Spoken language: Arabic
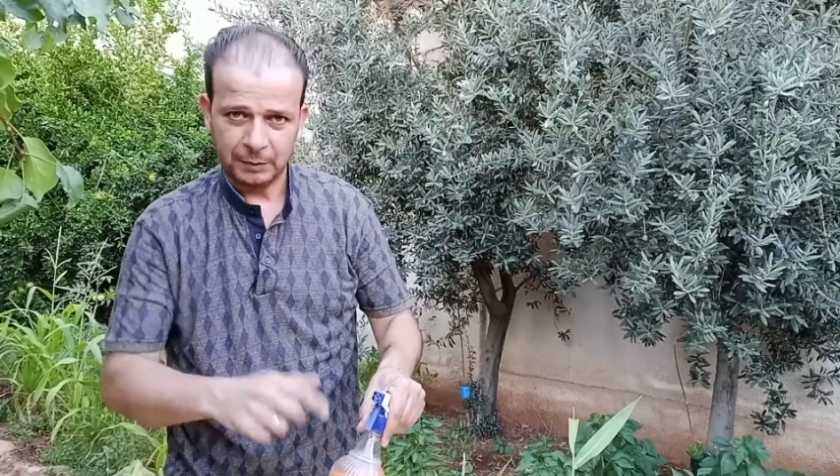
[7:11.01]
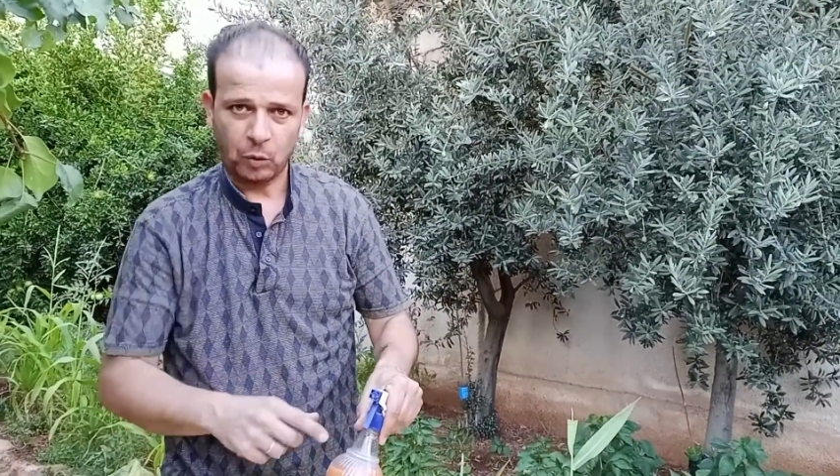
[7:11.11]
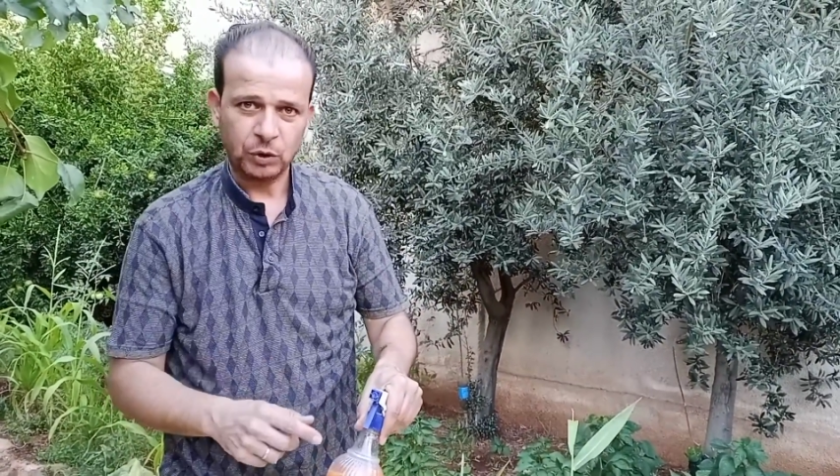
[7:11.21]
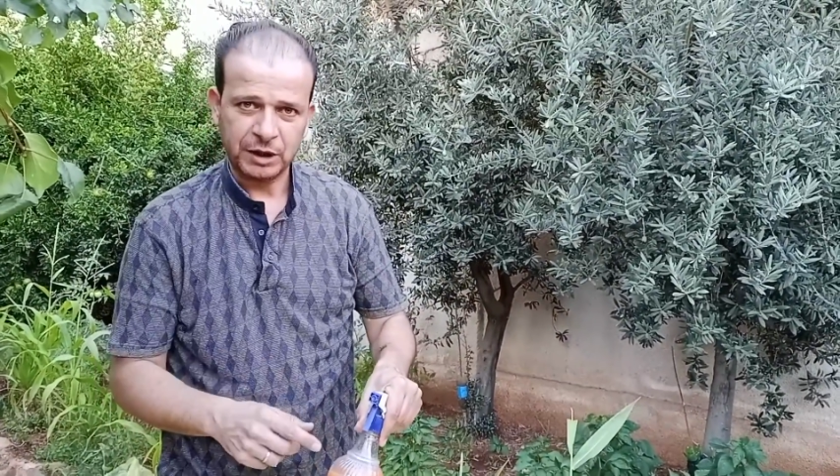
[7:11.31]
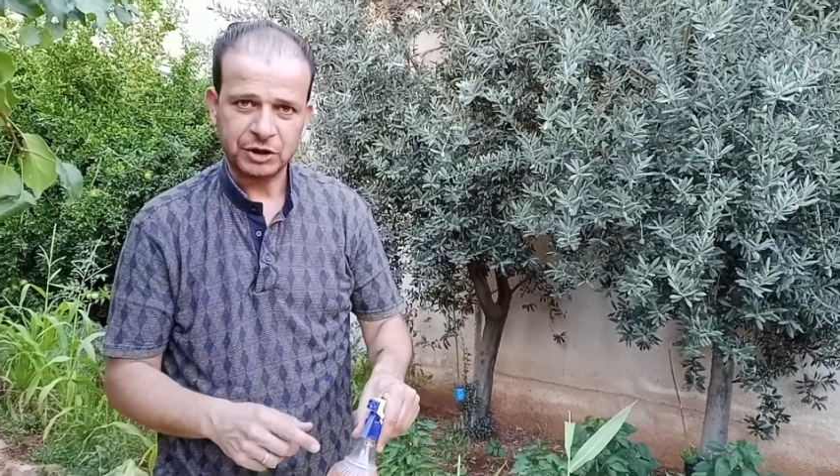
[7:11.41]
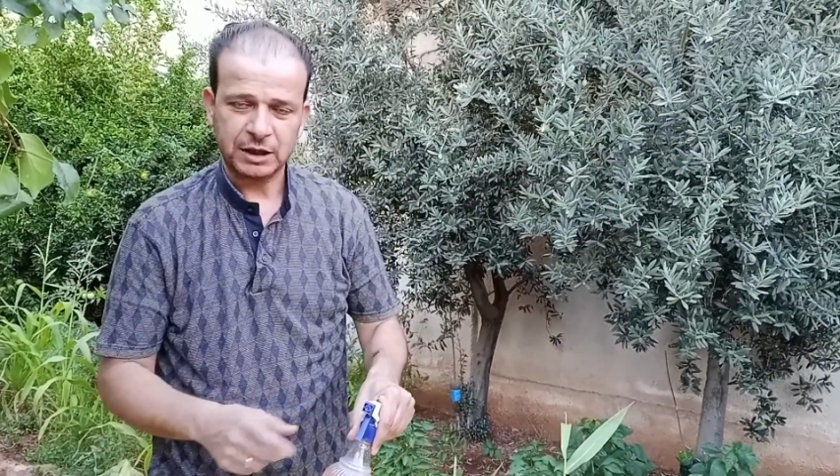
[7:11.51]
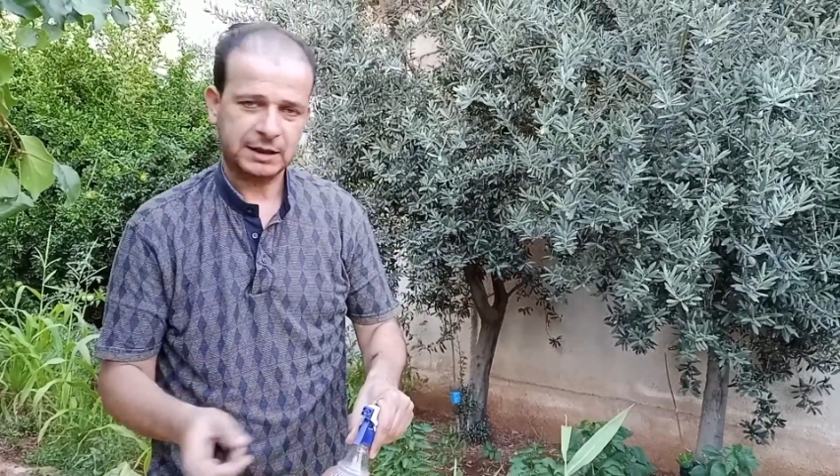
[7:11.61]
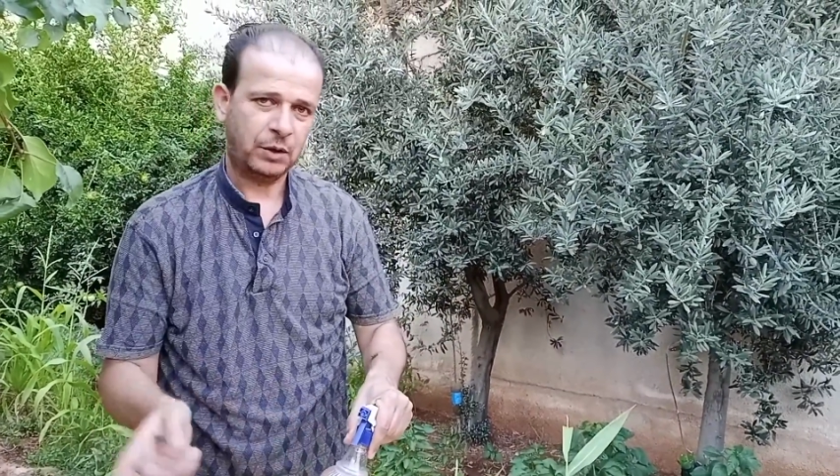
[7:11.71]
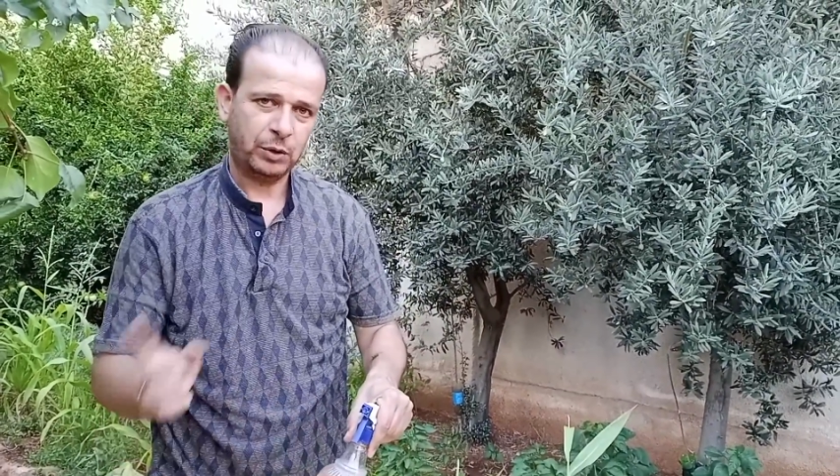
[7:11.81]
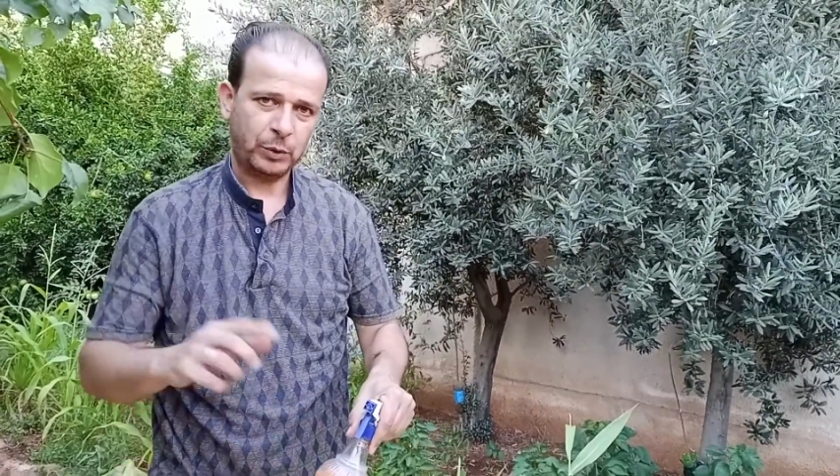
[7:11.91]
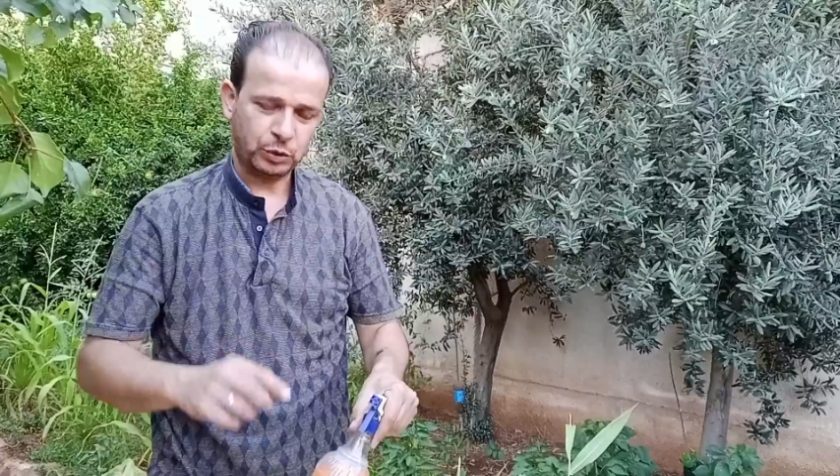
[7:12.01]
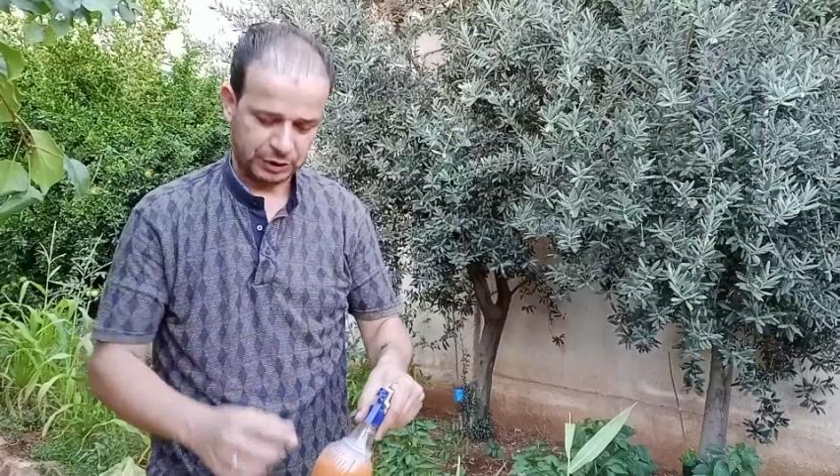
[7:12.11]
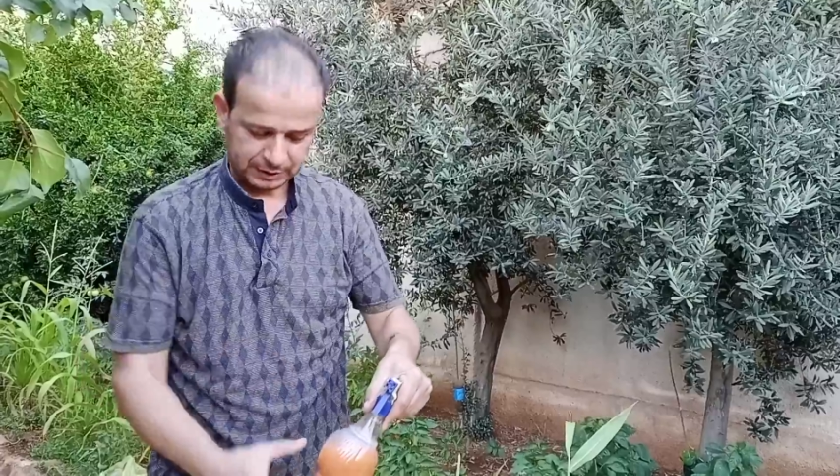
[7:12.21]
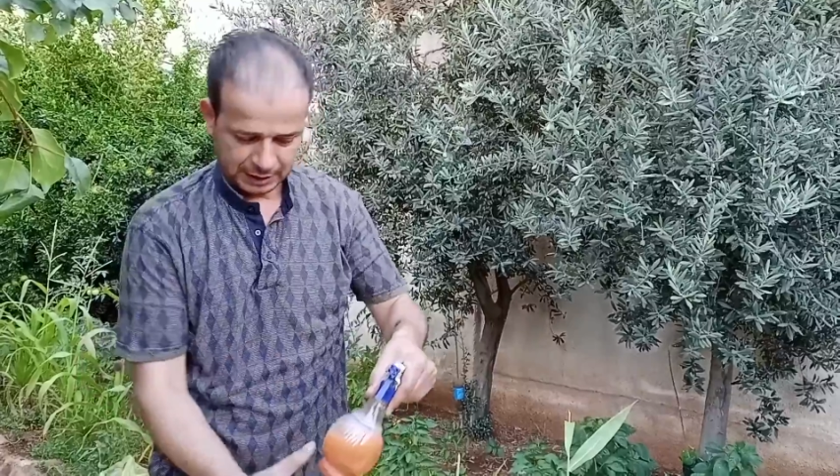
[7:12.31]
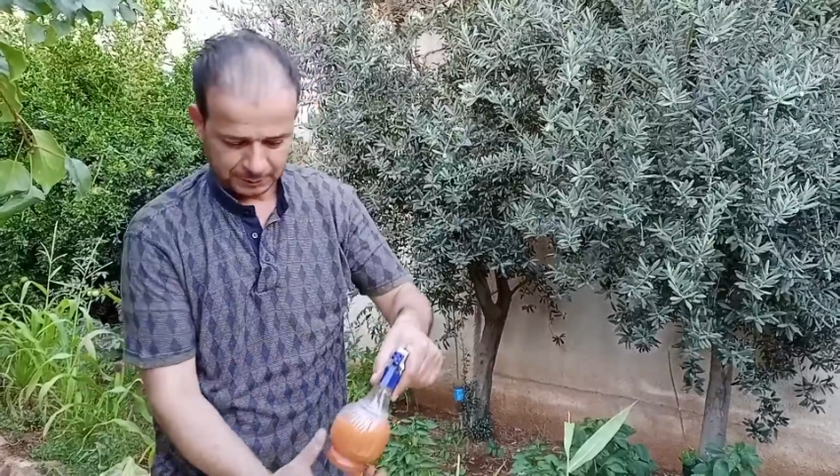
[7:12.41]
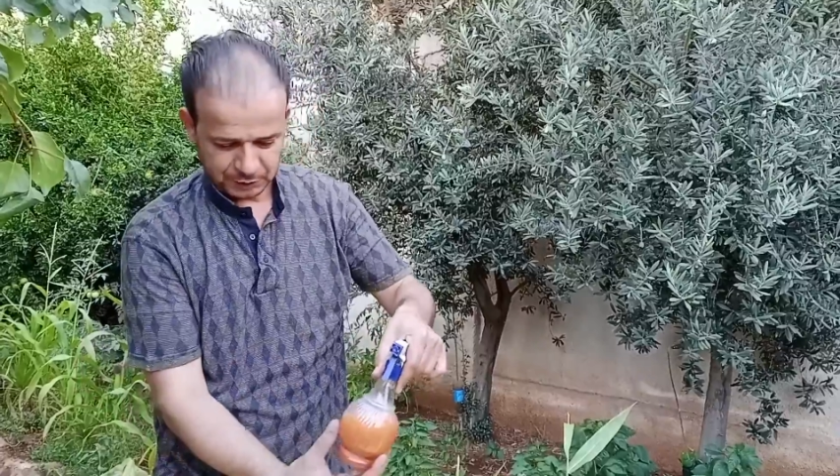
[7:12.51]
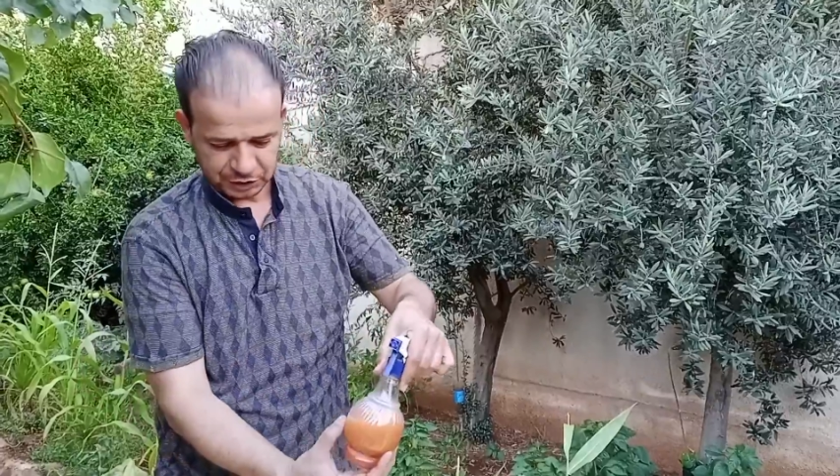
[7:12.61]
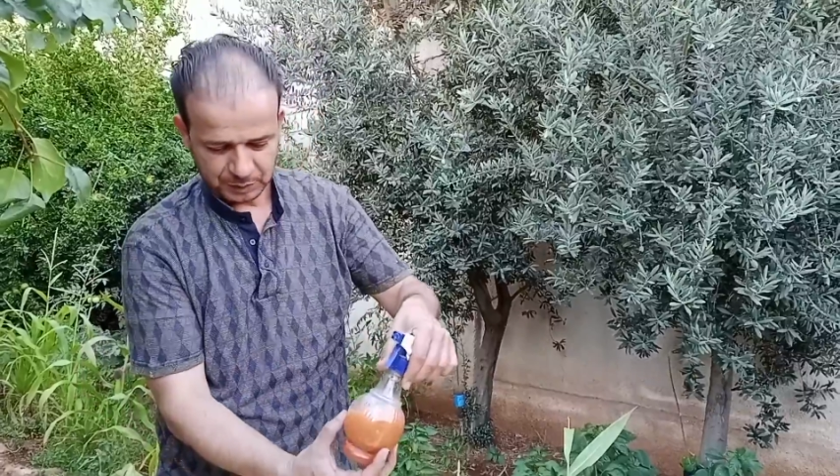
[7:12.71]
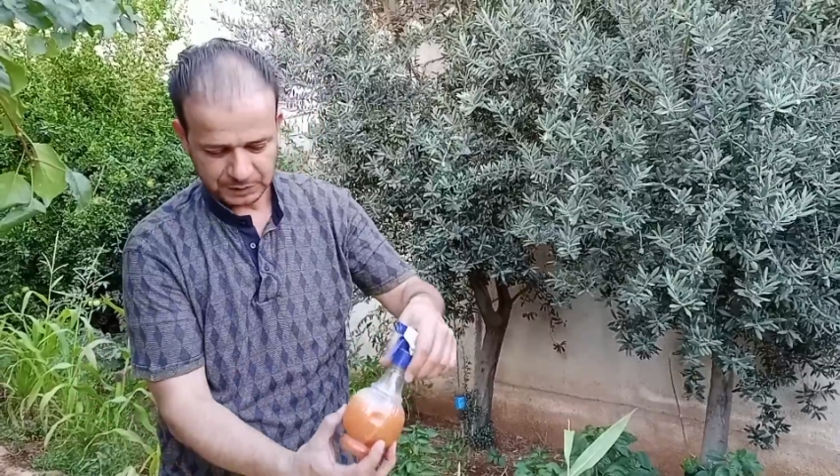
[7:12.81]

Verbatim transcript: او 12 ساعه و24 ساعه بنرجع